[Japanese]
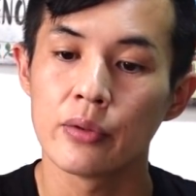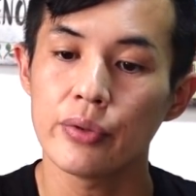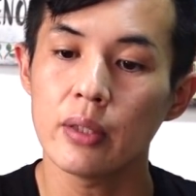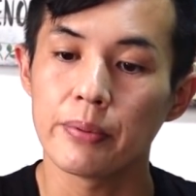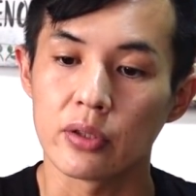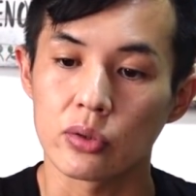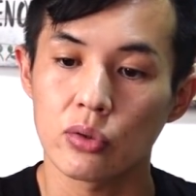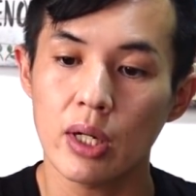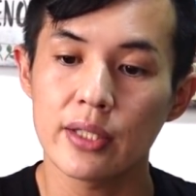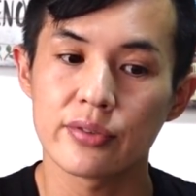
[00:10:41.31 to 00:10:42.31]
フィリピンの
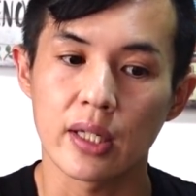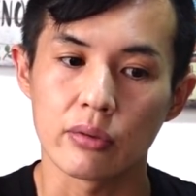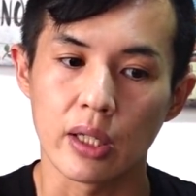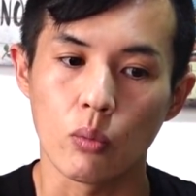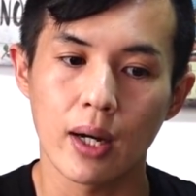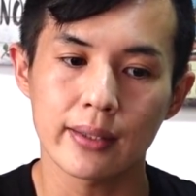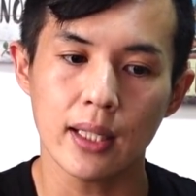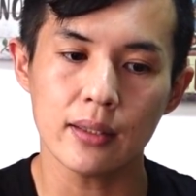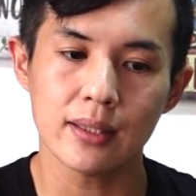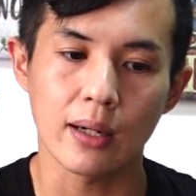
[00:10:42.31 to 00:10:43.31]
トライスケルで
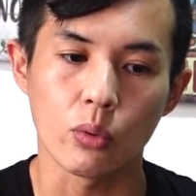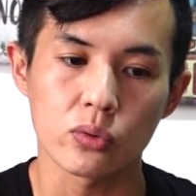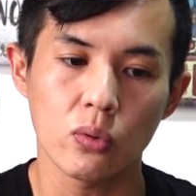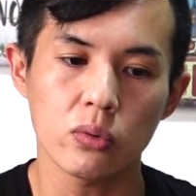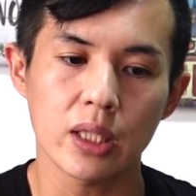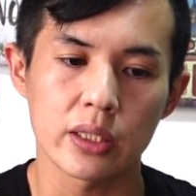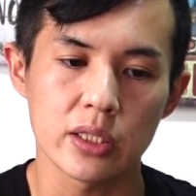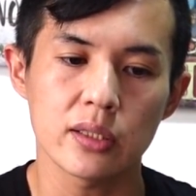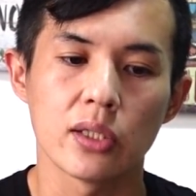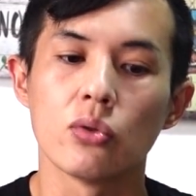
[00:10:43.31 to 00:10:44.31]
渡った男た
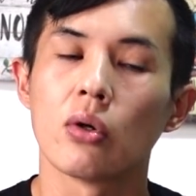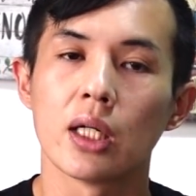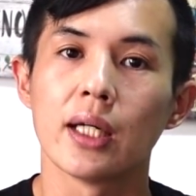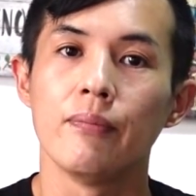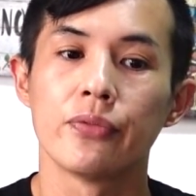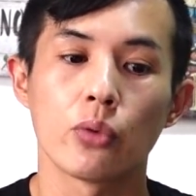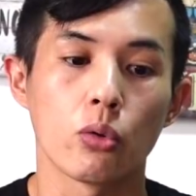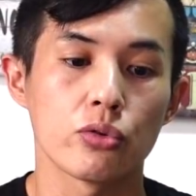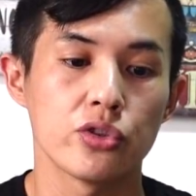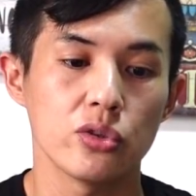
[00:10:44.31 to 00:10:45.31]
ちっていうのをね、
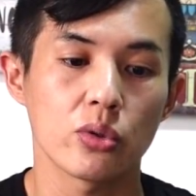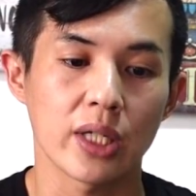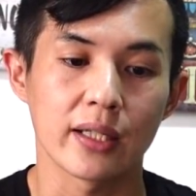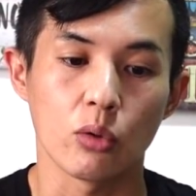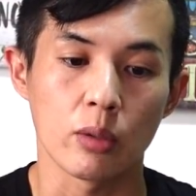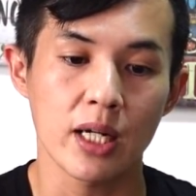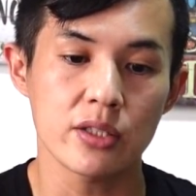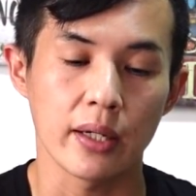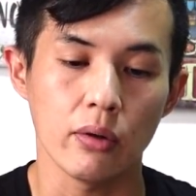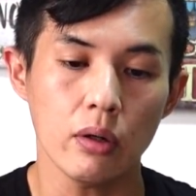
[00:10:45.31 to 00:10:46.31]
特集をされておりまし
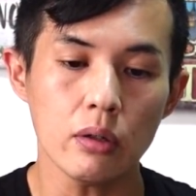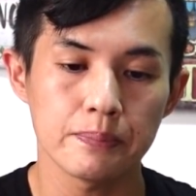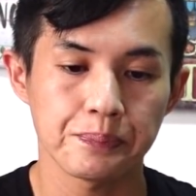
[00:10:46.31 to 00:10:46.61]
たよ。